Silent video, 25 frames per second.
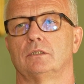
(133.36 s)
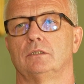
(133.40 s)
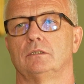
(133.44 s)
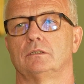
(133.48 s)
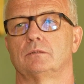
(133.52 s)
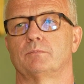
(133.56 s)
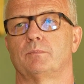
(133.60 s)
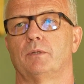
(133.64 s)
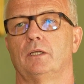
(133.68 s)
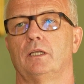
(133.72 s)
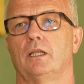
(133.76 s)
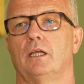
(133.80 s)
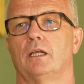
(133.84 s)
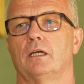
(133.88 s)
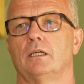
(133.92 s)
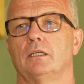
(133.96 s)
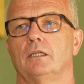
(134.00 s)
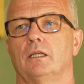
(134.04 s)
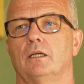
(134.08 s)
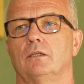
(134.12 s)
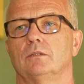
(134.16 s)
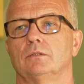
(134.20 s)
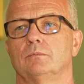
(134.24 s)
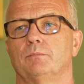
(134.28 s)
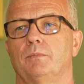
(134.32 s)
e,
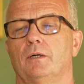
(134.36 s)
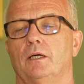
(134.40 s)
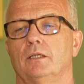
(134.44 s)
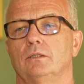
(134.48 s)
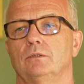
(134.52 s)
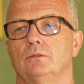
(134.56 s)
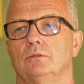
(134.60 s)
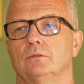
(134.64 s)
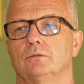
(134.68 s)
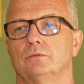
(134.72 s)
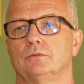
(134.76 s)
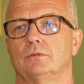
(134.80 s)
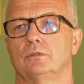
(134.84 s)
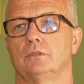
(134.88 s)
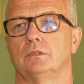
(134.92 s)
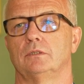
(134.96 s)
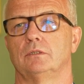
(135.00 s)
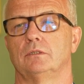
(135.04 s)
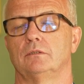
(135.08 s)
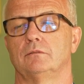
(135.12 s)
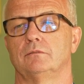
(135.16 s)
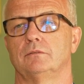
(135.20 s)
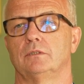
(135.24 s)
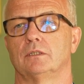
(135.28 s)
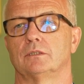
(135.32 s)
spalarnia odpadów
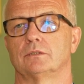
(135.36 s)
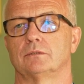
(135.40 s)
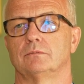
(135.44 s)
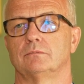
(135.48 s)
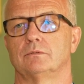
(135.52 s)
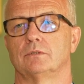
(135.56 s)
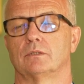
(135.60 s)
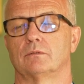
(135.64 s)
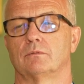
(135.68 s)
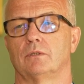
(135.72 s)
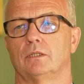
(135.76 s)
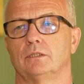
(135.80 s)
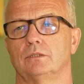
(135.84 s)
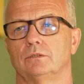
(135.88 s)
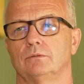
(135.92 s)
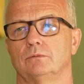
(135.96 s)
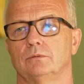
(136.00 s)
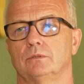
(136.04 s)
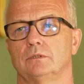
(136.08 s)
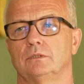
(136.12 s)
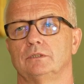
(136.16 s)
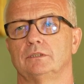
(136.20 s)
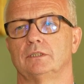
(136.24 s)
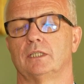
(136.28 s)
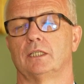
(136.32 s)
e, w naszym zakładzie
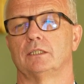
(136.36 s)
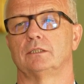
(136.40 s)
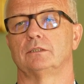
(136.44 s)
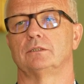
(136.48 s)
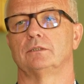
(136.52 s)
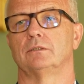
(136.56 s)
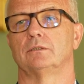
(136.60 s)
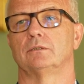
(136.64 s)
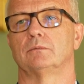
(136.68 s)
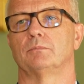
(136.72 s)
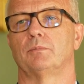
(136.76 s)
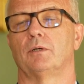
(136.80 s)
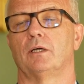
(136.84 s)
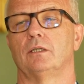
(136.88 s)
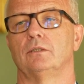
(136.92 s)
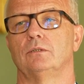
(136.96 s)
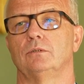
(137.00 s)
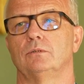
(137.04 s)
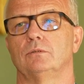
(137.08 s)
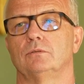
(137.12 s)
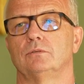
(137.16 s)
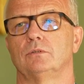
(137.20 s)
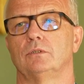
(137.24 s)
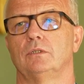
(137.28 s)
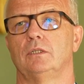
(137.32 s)
utylizacji
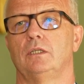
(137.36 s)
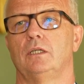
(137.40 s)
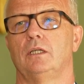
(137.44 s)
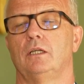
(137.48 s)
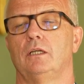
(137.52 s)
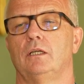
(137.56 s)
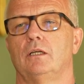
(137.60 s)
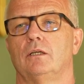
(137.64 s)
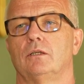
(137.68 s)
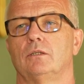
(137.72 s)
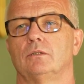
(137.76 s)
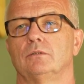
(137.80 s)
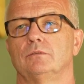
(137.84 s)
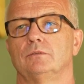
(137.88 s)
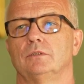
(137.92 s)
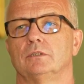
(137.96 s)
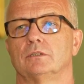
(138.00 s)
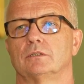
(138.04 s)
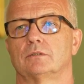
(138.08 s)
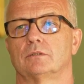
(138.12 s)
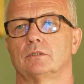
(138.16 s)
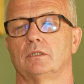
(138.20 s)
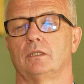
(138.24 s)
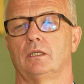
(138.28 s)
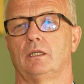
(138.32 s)
odpadów,
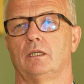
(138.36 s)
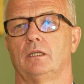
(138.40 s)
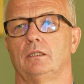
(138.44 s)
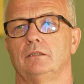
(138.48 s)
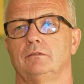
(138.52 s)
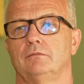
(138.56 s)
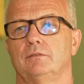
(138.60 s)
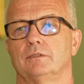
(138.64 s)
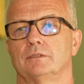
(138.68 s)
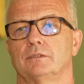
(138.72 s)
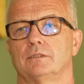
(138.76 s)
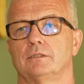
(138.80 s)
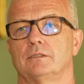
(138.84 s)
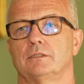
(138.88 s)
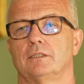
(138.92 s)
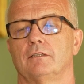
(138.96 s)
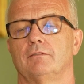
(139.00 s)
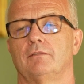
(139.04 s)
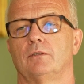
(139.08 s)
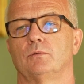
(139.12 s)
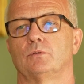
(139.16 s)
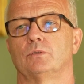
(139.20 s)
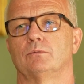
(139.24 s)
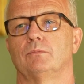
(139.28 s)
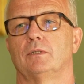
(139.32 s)
również inwestycja
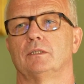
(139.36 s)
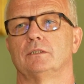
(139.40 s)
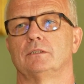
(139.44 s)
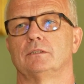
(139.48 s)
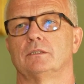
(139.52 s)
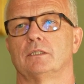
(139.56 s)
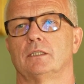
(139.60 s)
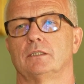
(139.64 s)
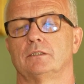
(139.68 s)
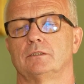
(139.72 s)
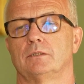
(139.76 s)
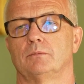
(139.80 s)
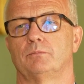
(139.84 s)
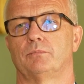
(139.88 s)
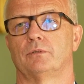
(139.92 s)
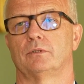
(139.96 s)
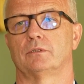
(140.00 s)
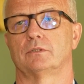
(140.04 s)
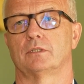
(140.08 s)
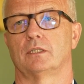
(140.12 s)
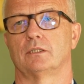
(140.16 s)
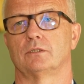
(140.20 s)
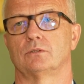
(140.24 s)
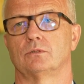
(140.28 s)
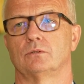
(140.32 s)
w automatyzację
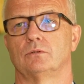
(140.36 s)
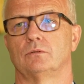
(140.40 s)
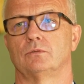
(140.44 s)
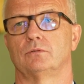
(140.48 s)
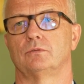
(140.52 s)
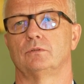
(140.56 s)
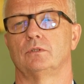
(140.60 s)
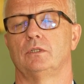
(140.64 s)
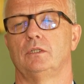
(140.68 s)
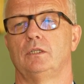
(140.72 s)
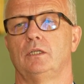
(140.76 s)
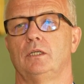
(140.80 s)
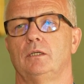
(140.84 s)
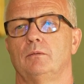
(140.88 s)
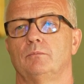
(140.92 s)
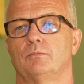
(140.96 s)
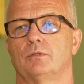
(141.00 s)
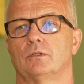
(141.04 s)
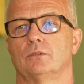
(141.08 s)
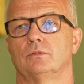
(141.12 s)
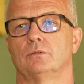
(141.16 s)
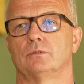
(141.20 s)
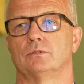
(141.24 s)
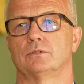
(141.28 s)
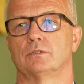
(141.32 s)
procesów,
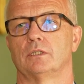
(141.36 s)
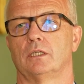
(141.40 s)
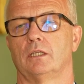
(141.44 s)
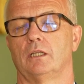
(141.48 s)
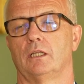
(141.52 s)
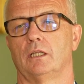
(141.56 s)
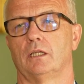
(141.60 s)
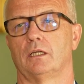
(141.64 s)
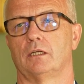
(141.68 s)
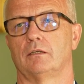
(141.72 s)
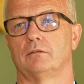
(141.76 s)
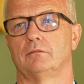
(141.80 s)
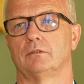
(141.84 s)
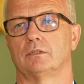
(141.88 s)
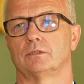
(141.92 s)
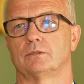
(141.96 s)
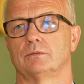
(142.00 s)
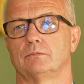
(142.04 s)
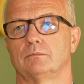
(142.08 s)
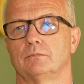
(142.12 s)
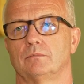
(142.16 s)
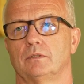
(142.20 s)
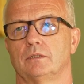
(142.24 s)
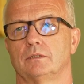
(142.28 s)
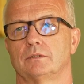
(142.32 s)
produkcyjnych w
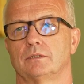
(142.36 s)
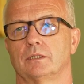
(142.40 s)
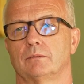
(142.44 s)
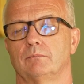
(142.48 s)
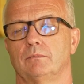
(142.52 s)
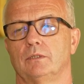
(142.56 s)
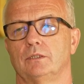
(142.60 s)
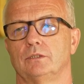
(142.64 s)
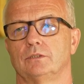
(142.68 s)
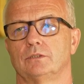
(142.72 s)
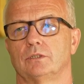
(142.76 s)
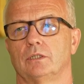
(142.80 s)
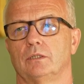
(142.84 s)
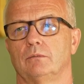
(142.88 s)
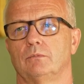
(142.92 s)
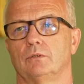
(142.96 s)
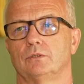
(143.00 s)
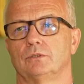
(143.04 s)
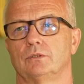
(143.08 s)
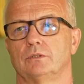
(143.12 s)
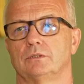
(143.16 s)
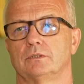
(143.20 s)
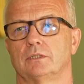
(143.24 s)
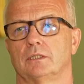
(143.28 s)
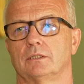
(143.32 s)
naszym segmencie
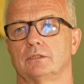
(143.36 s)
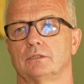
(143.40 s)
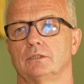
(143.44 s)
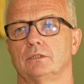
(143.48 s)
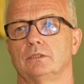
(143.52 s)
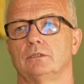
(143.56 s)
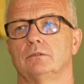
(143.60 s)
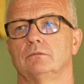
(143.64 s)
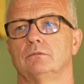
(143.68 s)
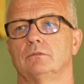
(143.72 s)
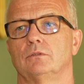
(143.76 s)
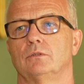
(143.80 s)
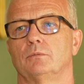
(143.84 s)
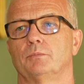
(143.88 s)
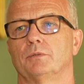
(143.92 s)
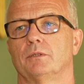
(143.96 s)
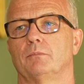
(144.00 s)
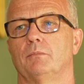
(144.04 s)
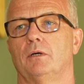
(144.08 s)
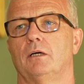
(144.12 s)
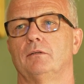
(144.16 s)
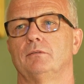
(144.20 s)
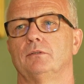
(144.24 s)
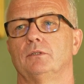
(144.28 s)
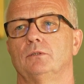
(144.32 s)
motoryzacyjnym w grupie
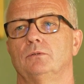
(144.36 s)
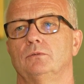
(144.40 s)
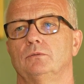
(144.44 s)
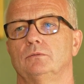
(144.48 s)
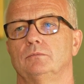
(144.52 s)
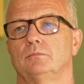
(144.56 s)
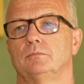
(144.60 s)
Maflu.